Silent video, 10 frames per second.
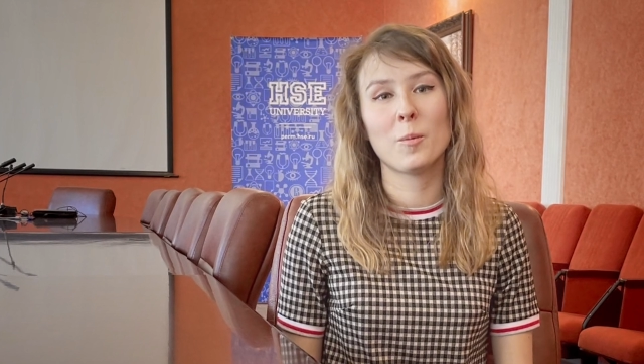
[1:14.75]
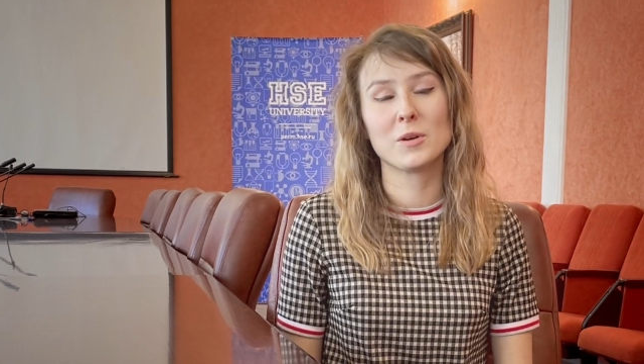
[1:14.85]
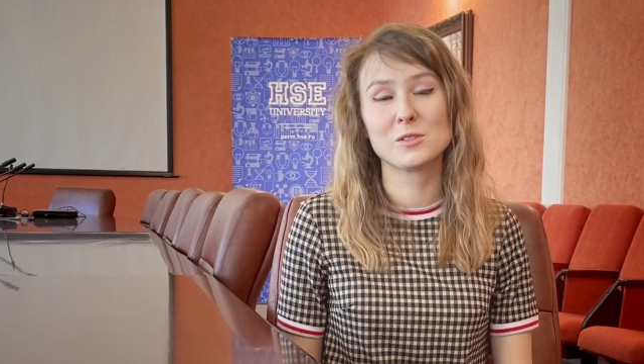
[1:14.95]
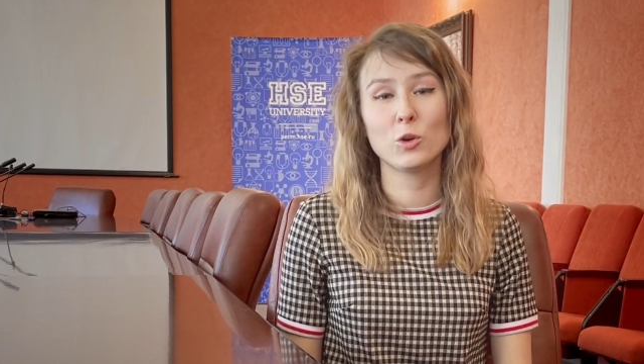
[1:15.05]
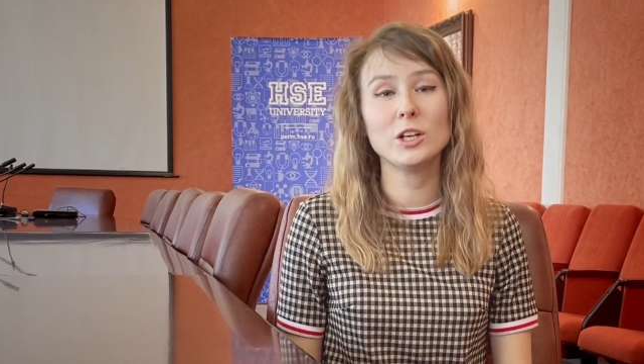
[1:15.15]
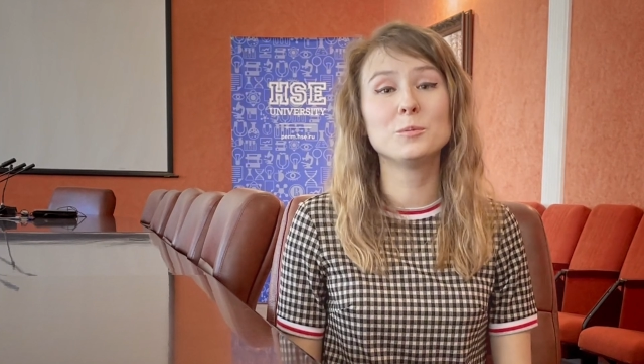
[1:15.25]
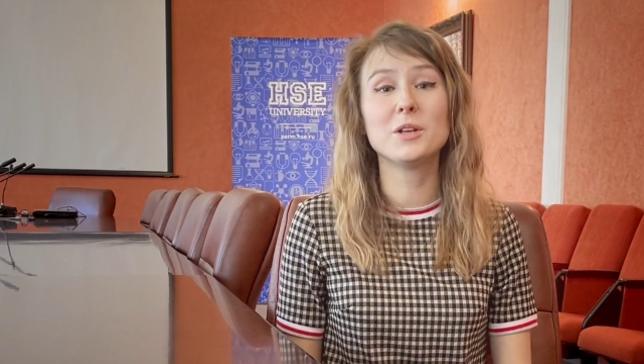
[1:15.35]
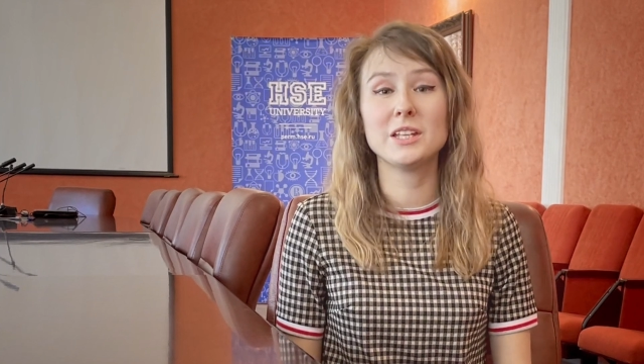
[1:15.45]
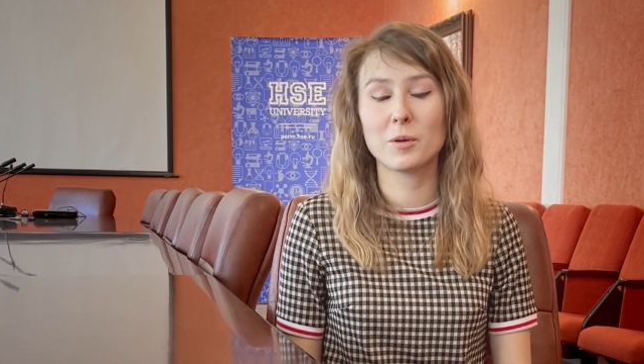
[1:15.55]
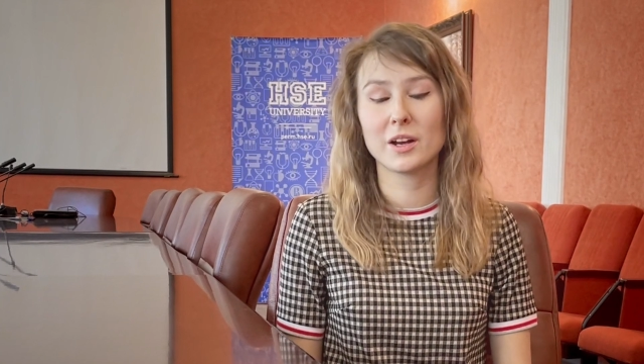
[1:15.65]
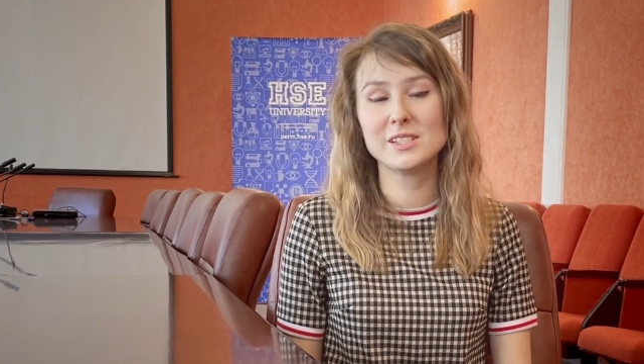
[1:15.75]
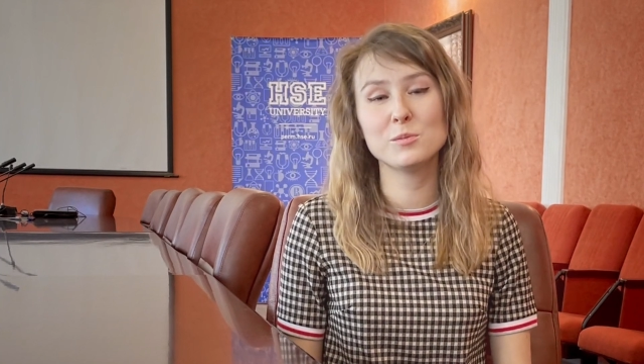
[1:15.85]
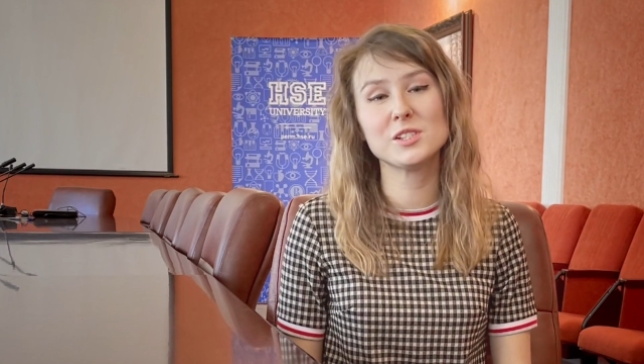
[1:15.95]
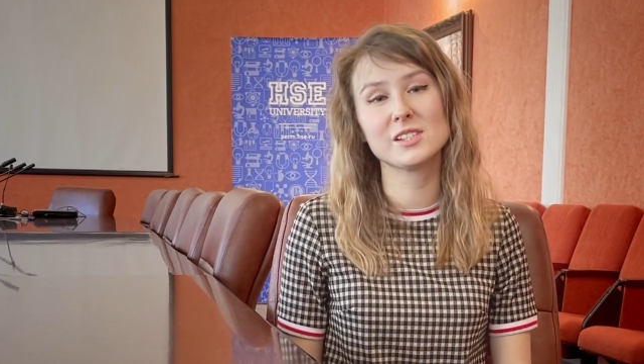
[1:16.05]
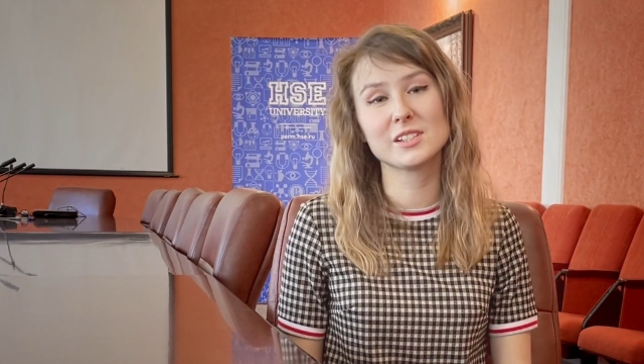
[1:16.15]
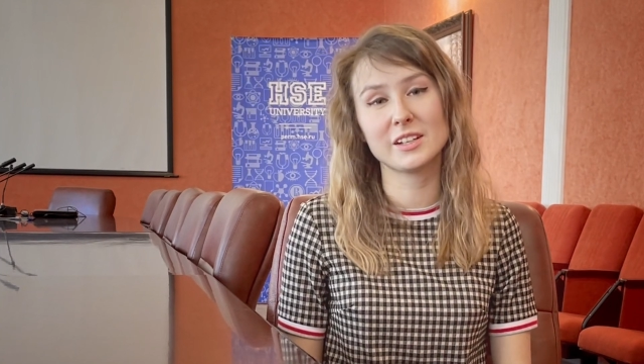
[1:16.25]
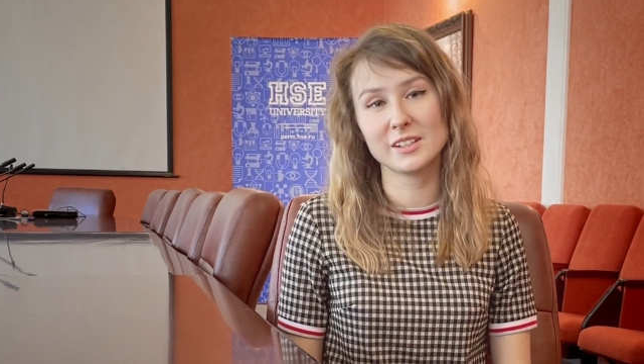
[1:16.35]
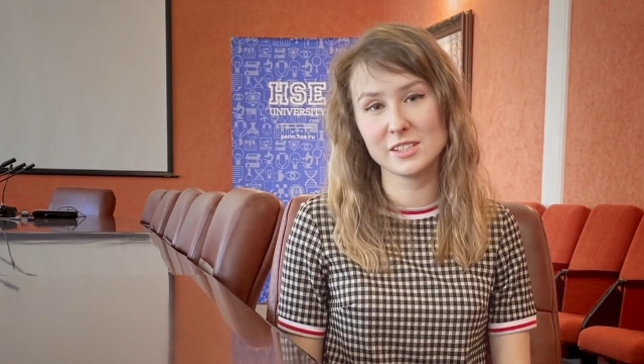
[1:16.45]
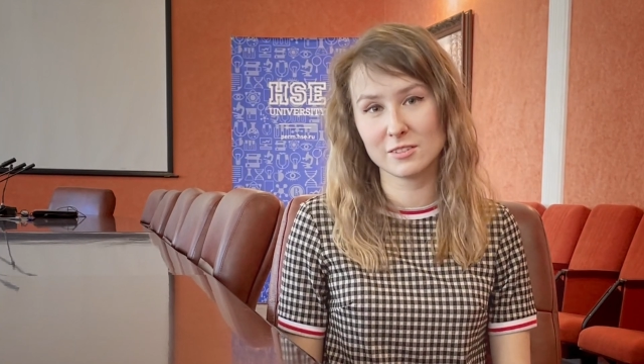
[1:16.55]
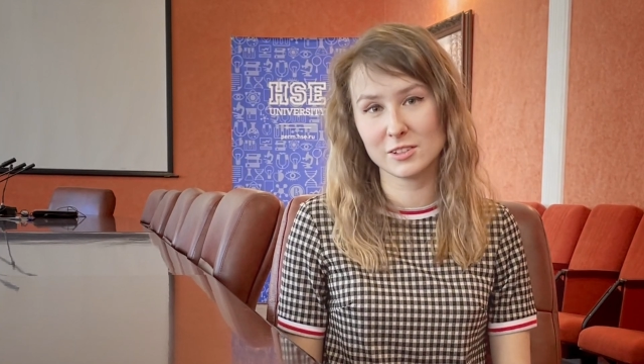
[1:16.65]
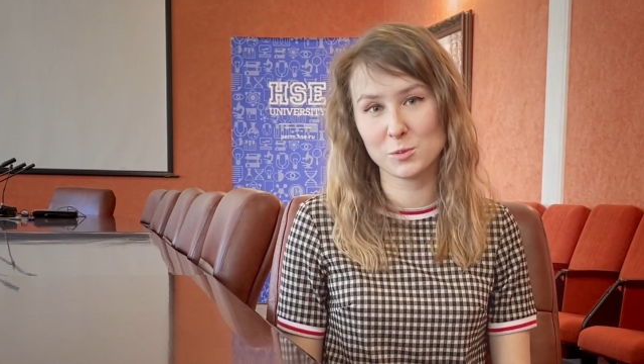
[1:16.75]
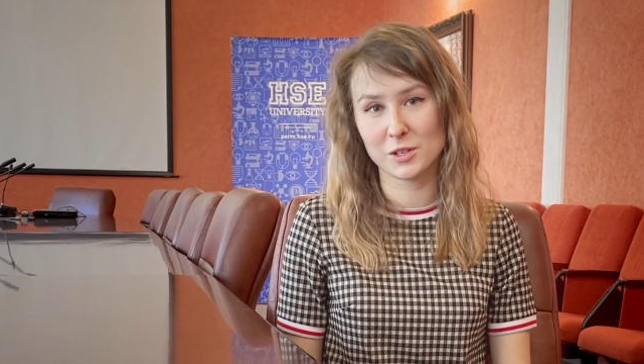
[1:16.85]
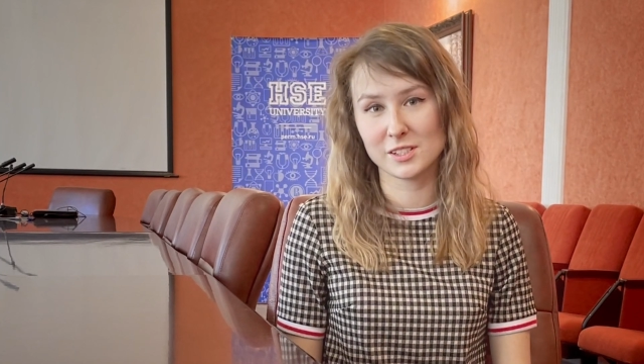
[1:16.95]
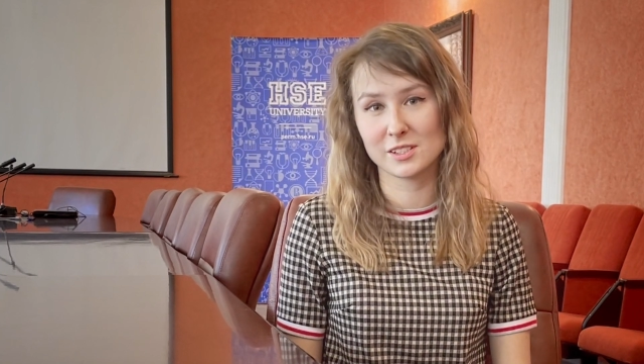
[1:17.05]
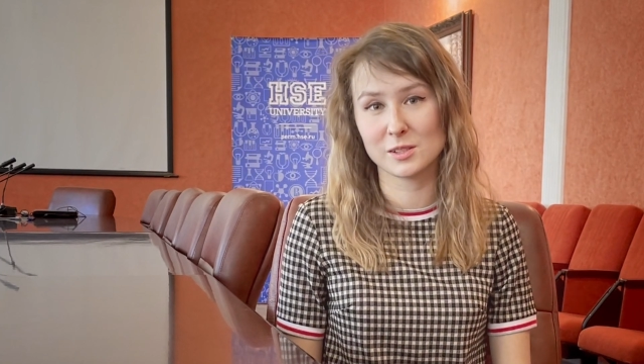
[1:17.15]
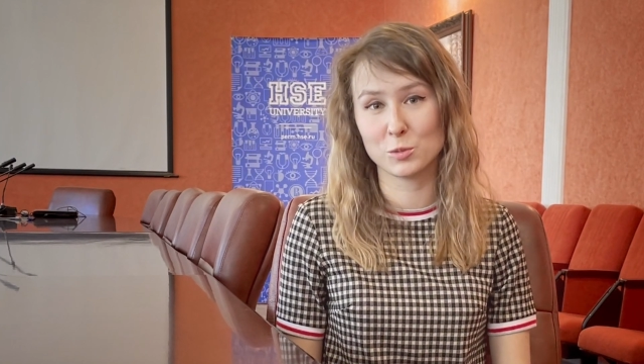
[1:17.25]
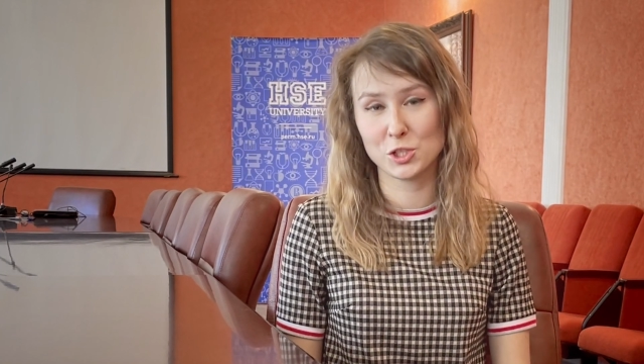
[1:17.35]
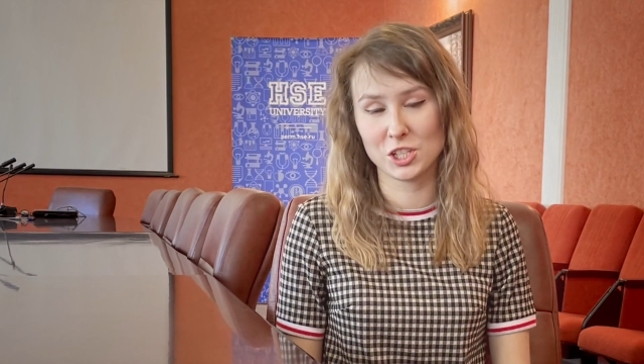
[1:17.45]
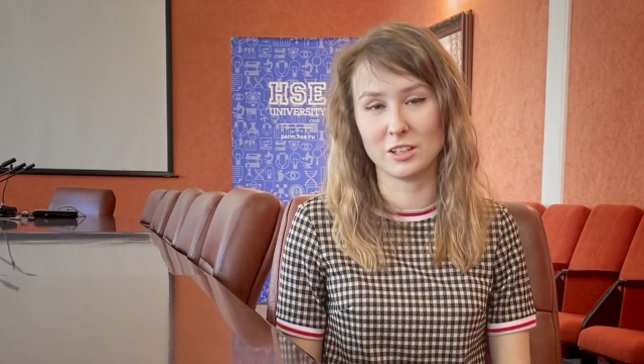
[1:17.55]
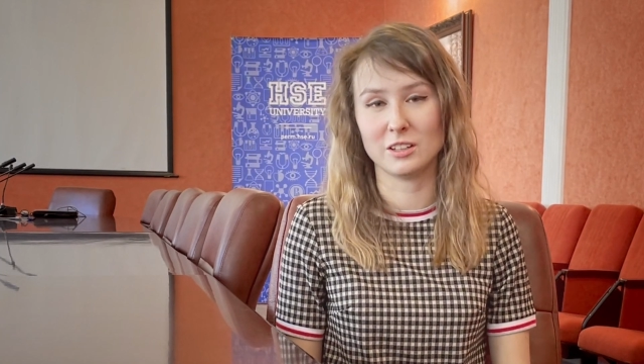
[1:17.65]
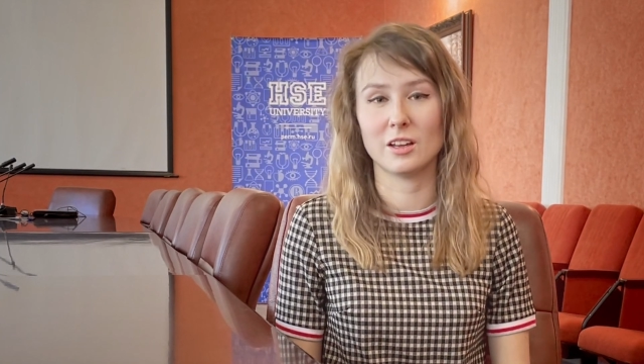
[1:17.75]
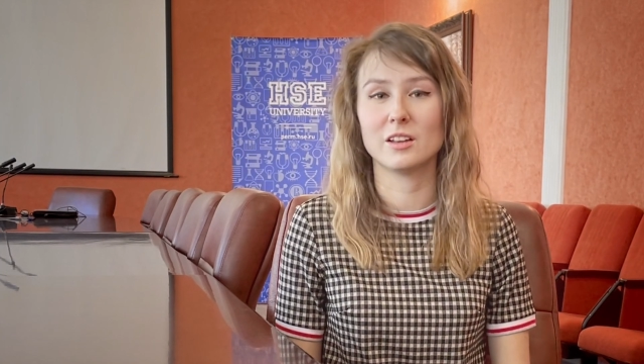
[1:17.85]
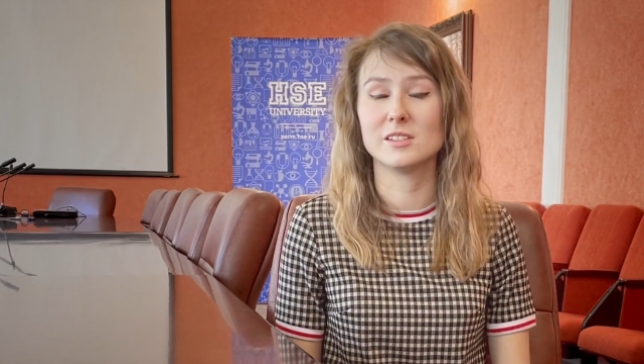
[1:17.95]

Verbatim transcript: позволит при необходимости скорректировать процесс обучения,